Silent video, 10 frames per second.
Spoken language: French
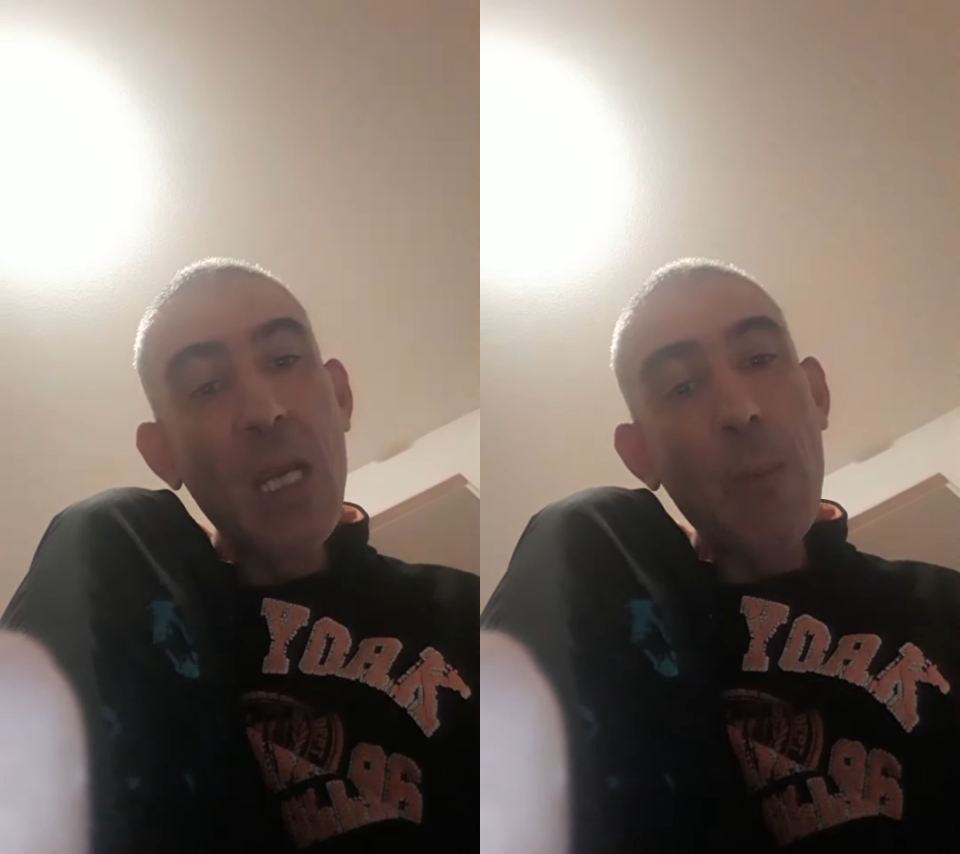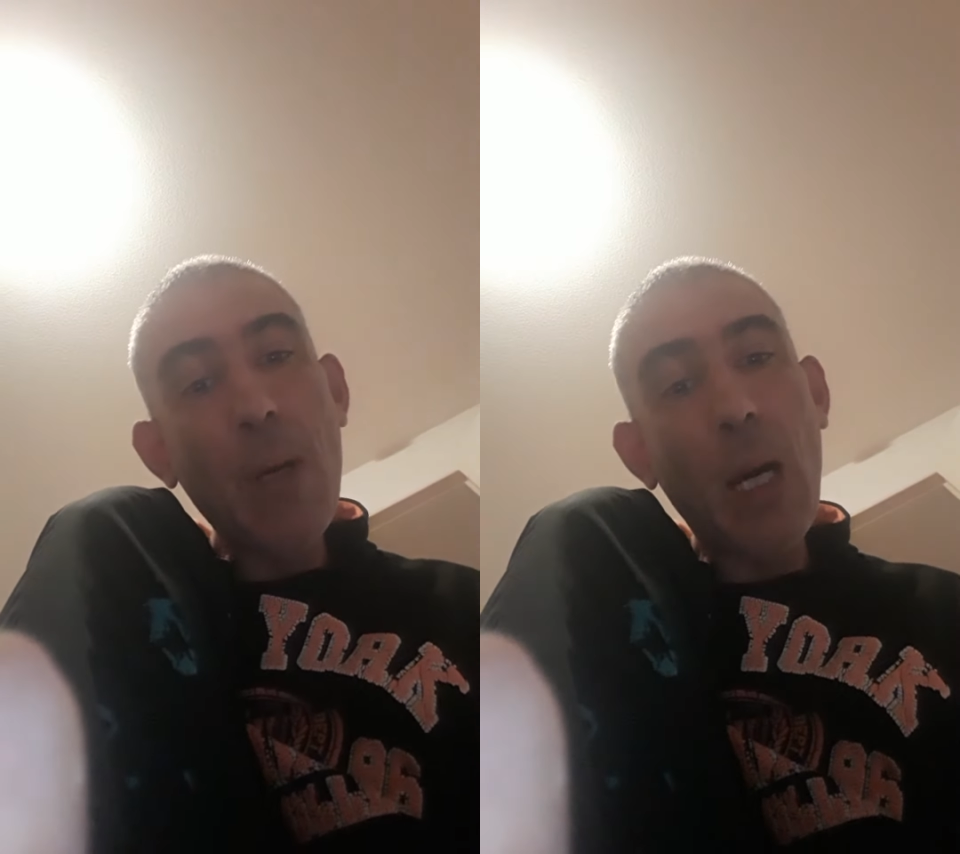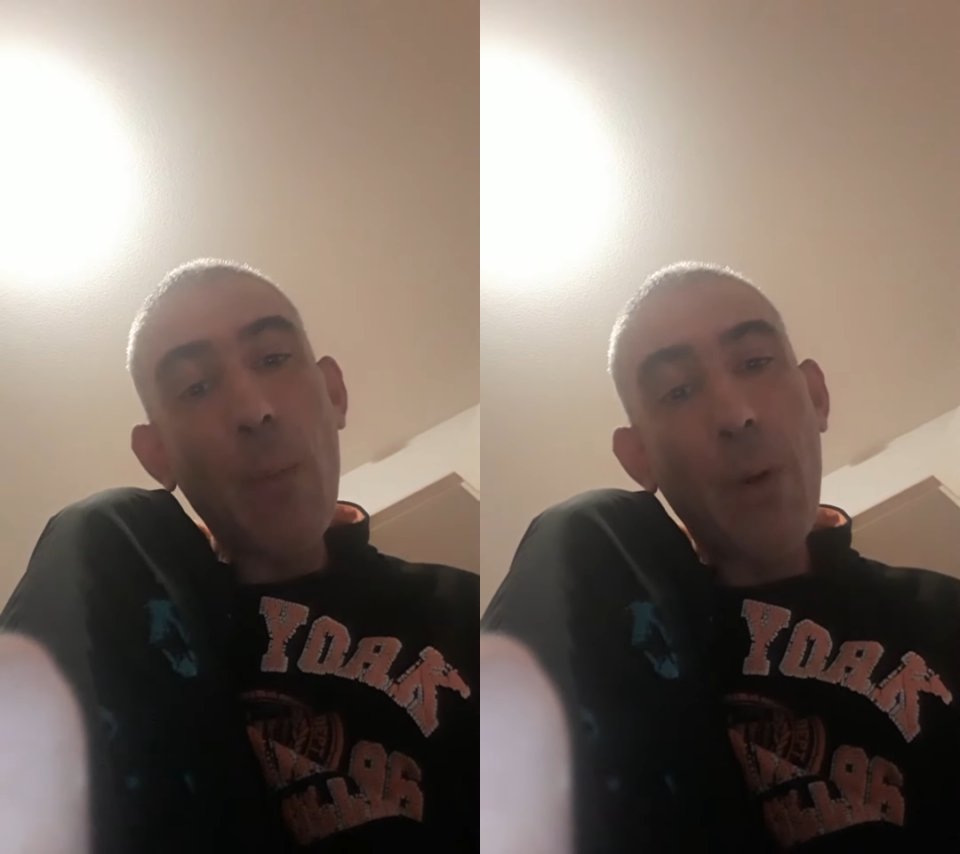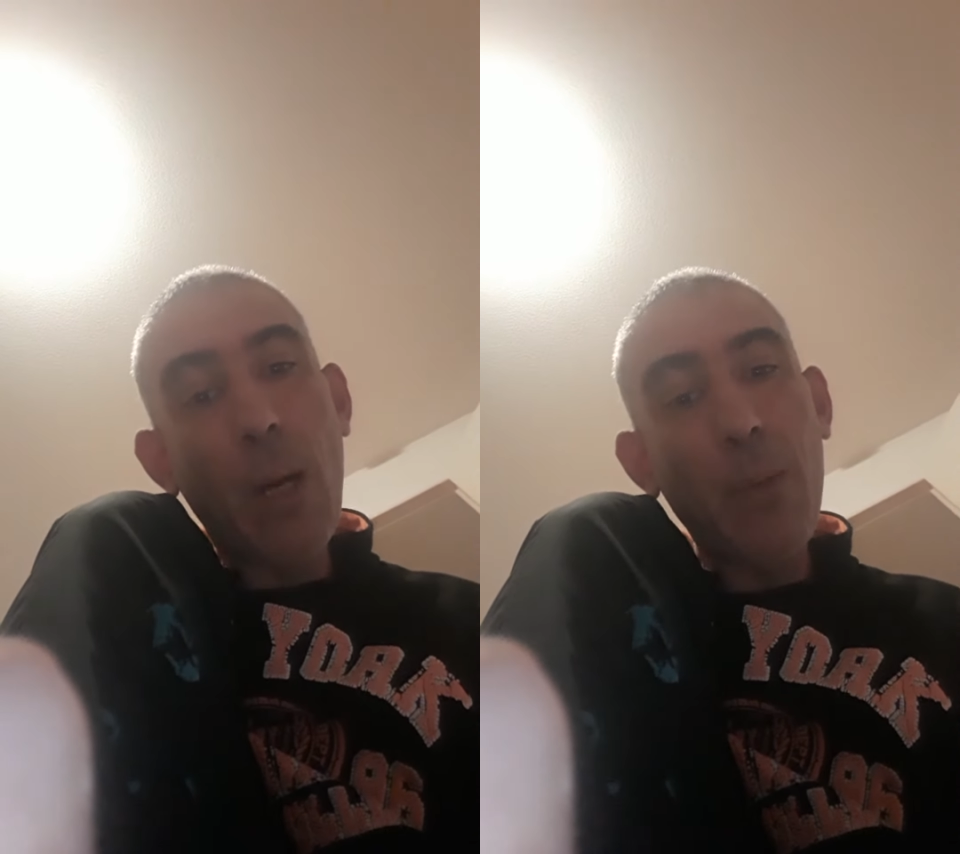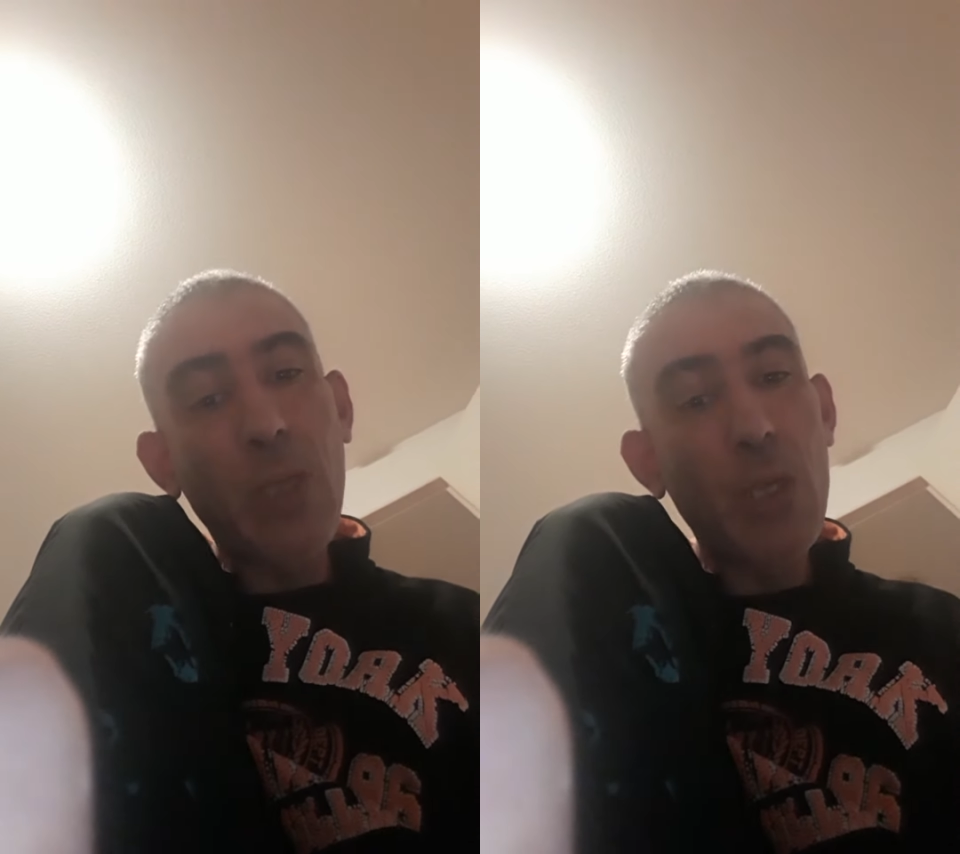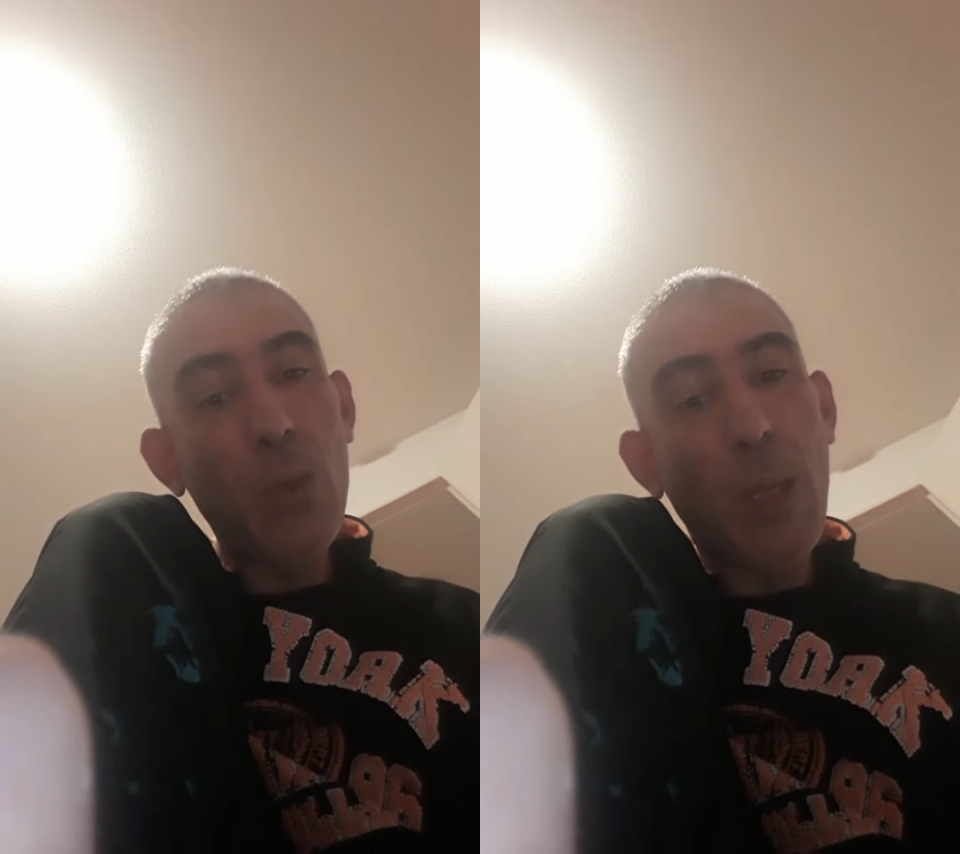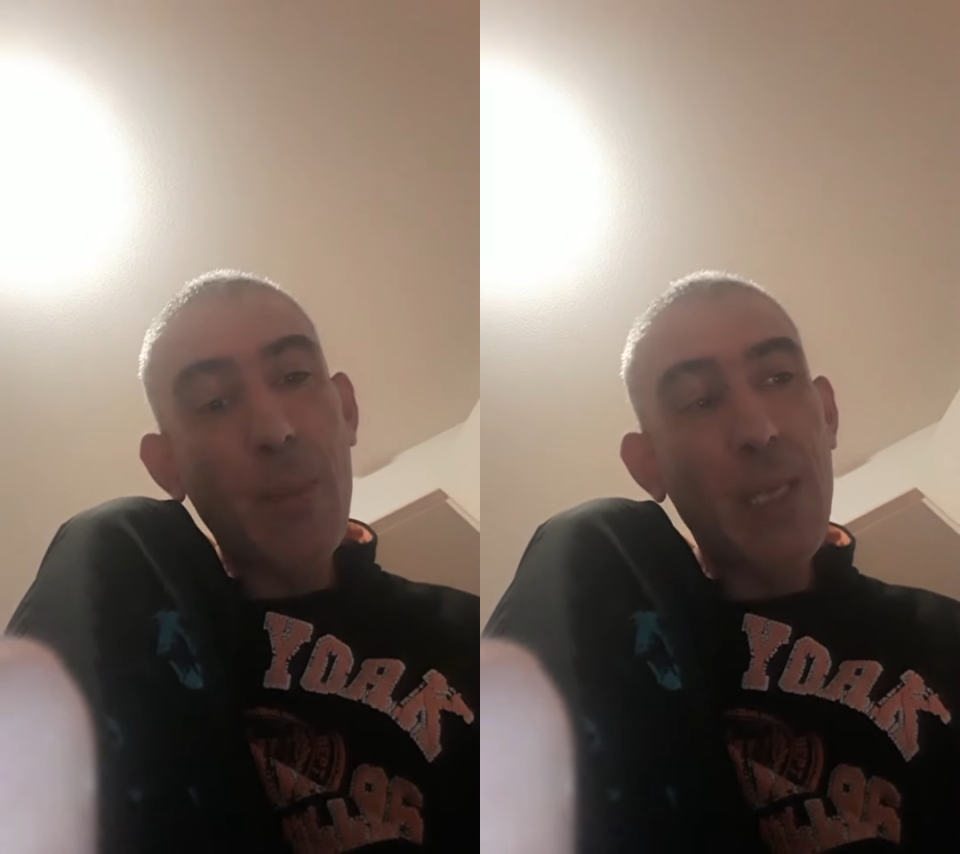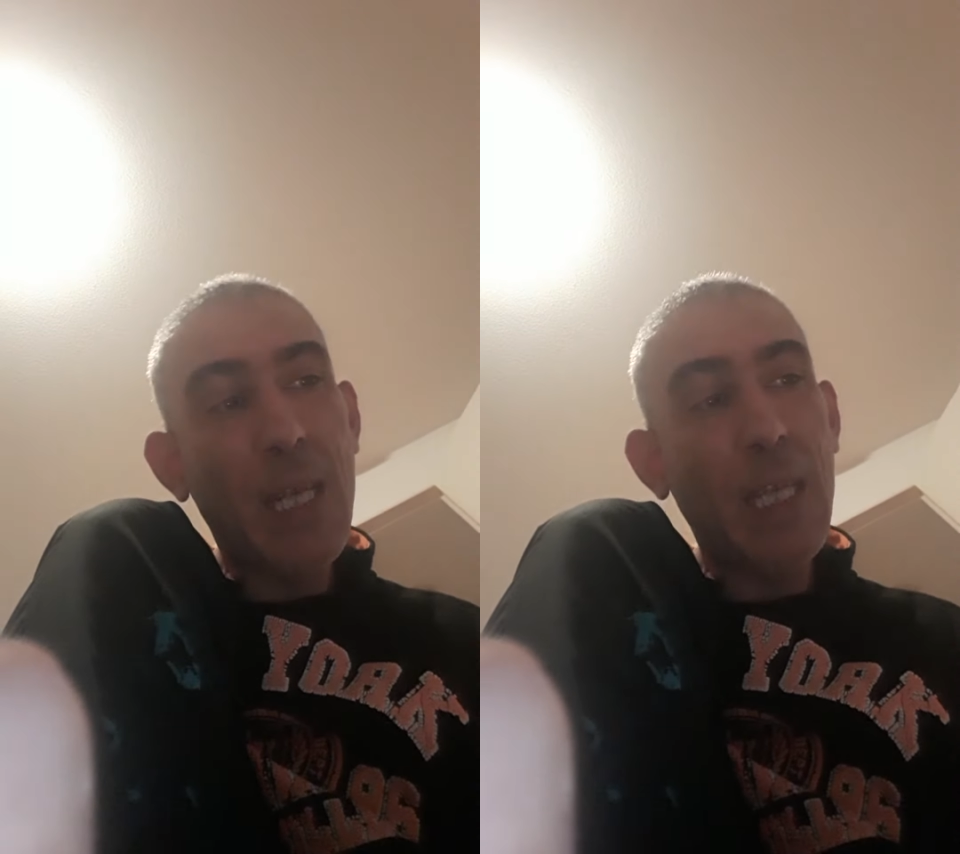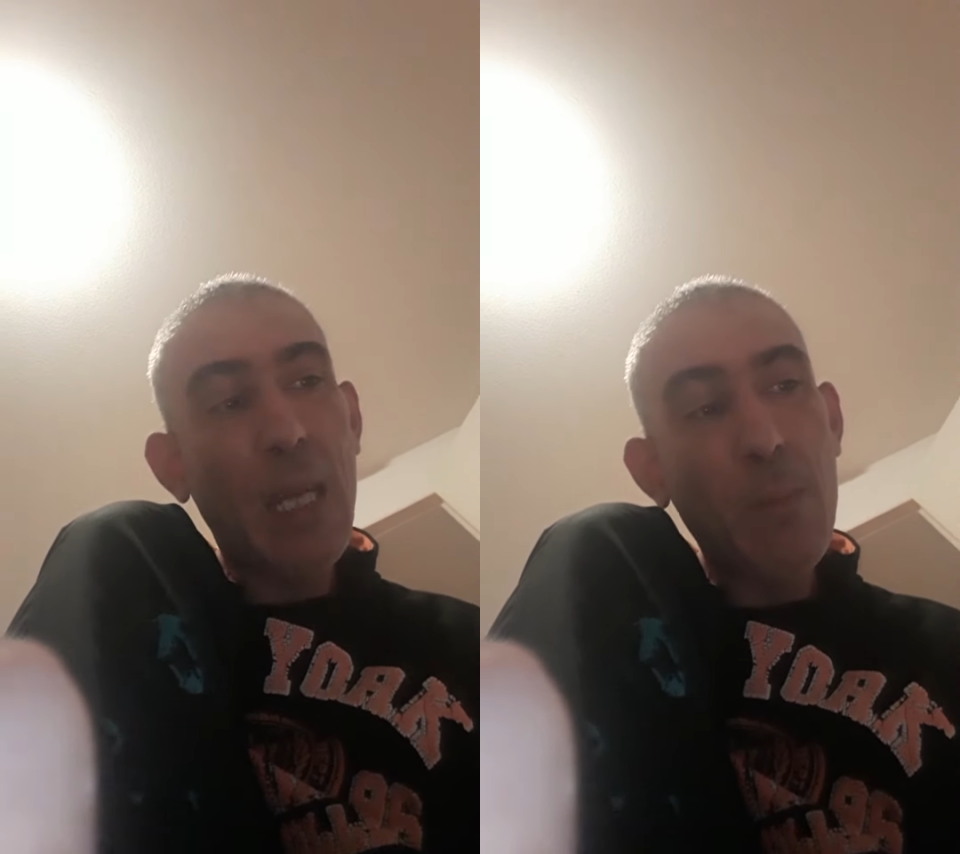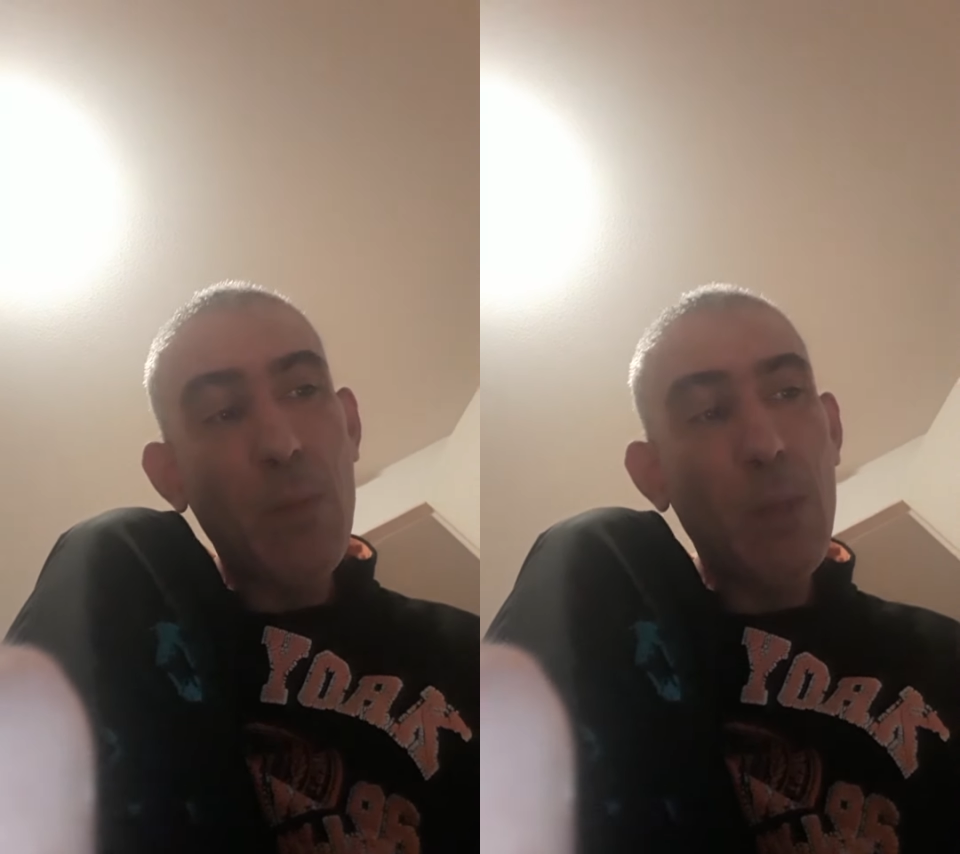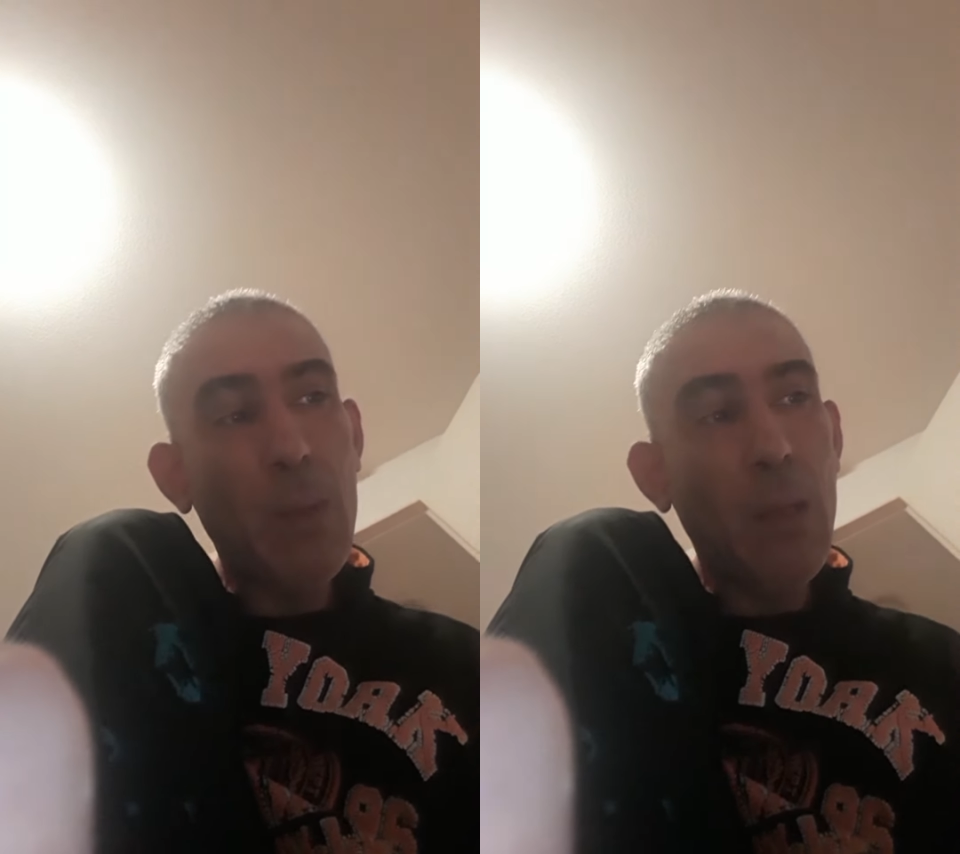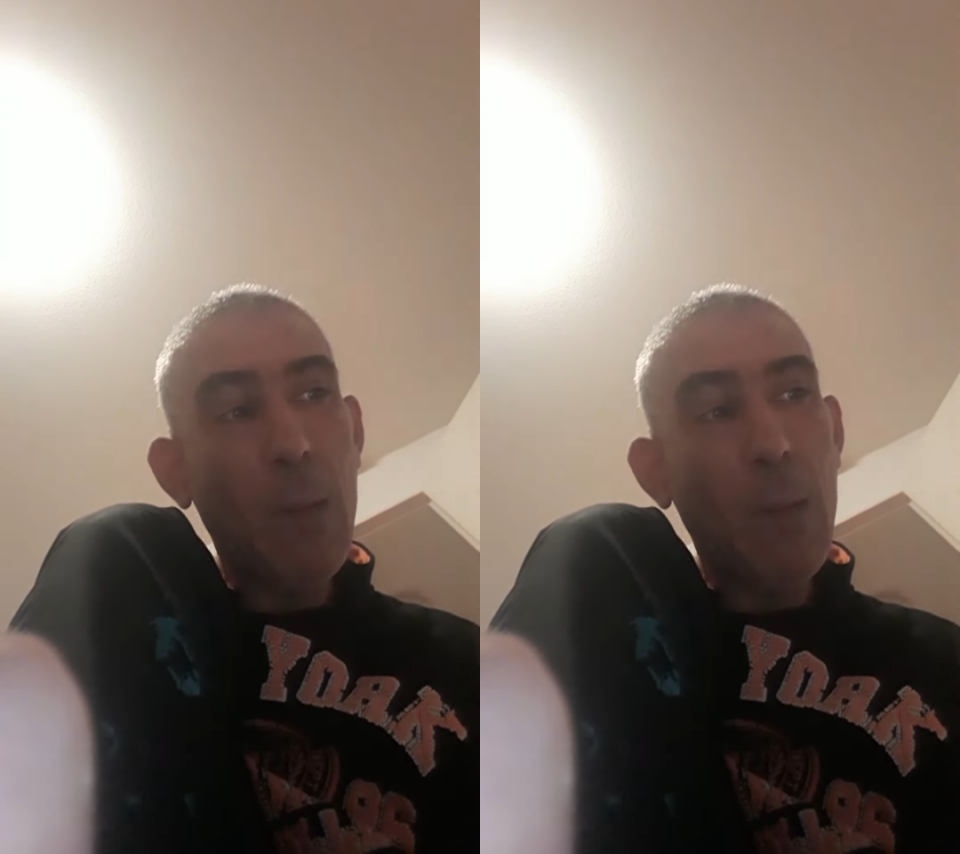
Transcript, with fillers: par rapport à mon séjour à Amsterdam.